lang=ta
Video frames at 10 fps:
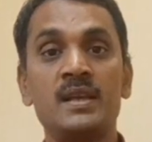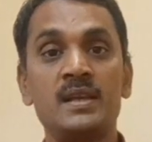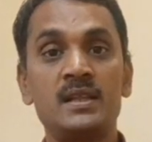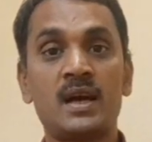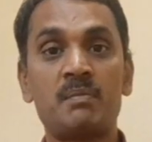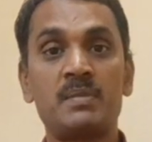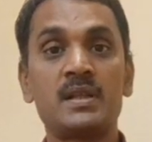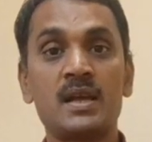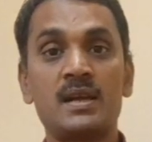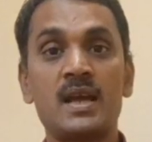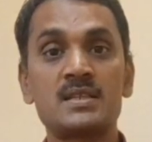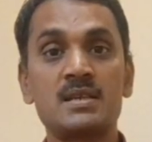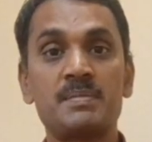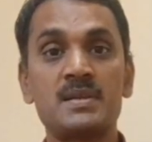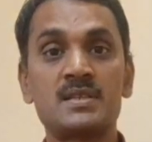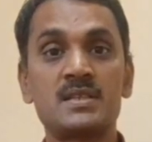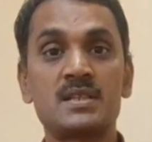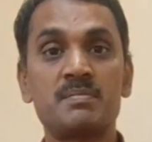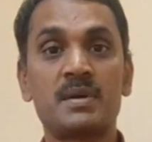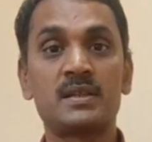இந்த ஐம்பதாயிரம் நேஷனல் பென்ஷன்
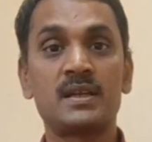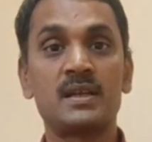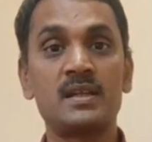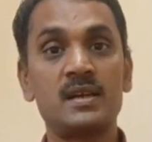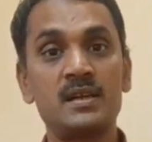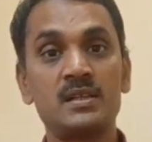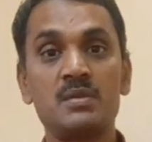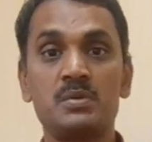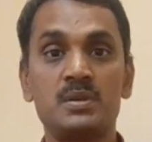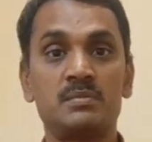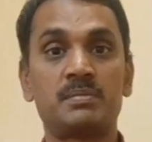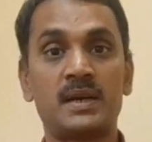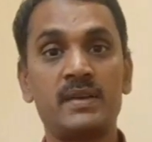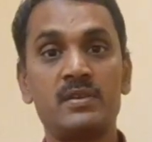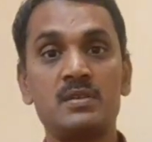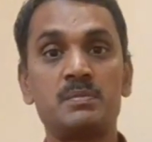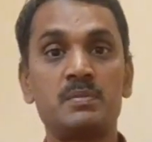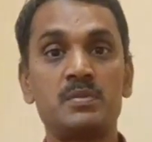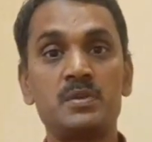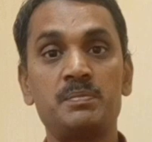ஸ்கீம் பார்த்தீங்கன்னா ரெண்டுத்துலேயும் உண்டு பழைய
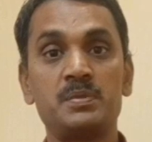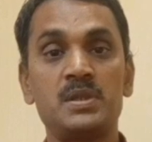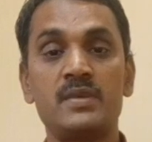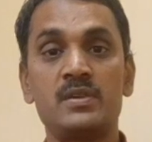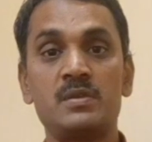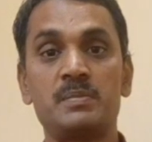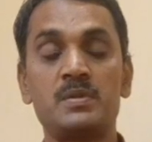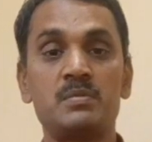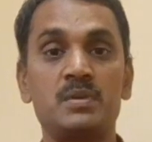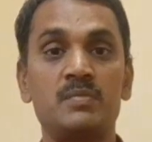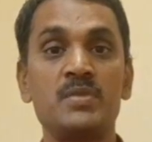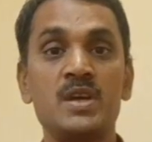வரைக்கும் உண்டு புதிய வரைக்கும் உண்டு